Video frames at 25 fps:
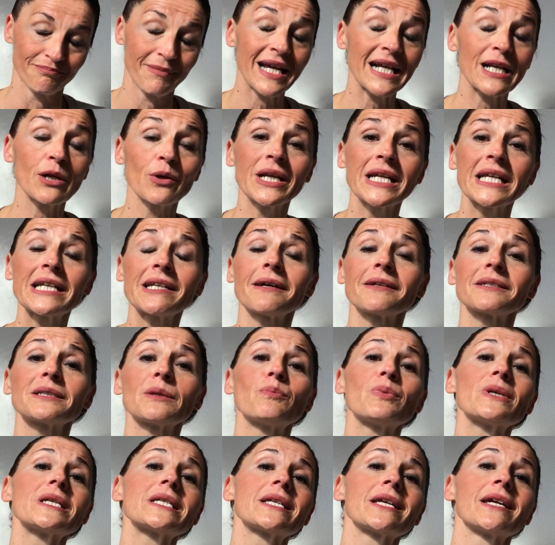Meine Kleine
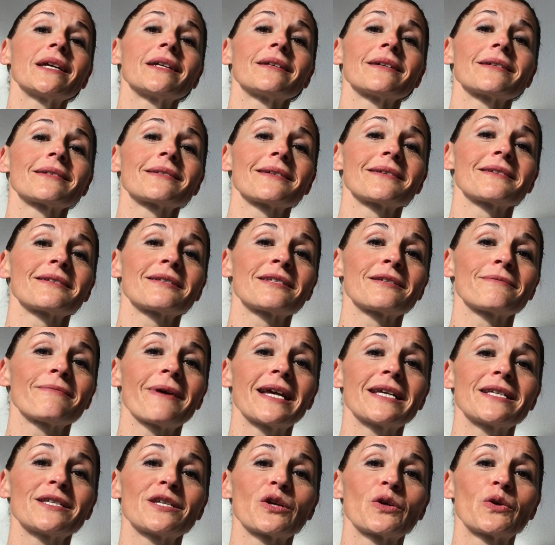dachte bisher, dass das
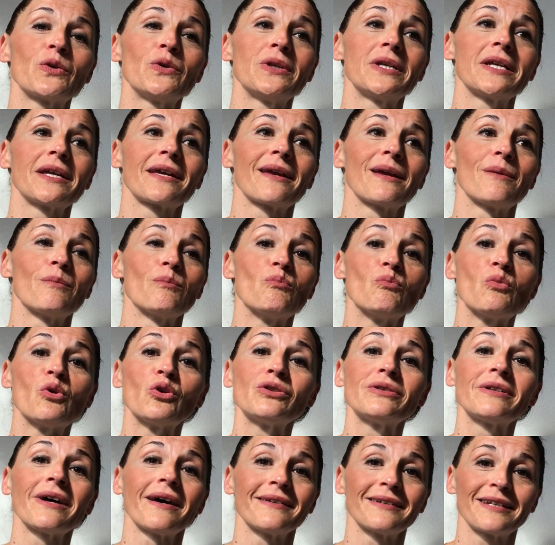zweisekündige
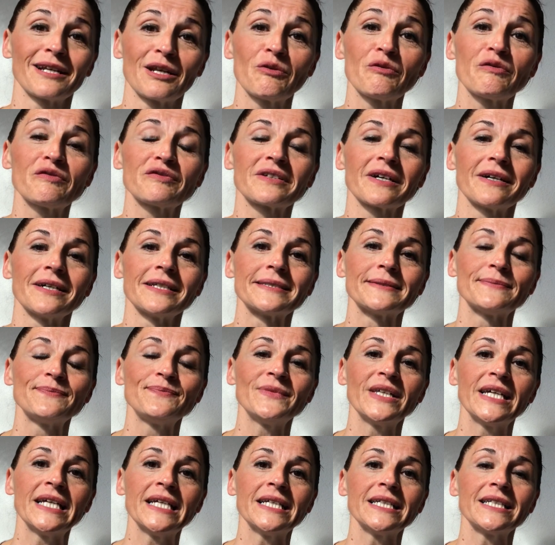Mund an die Luft
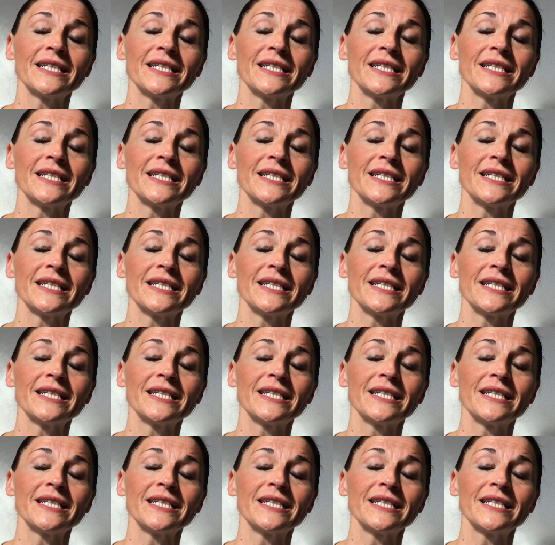halten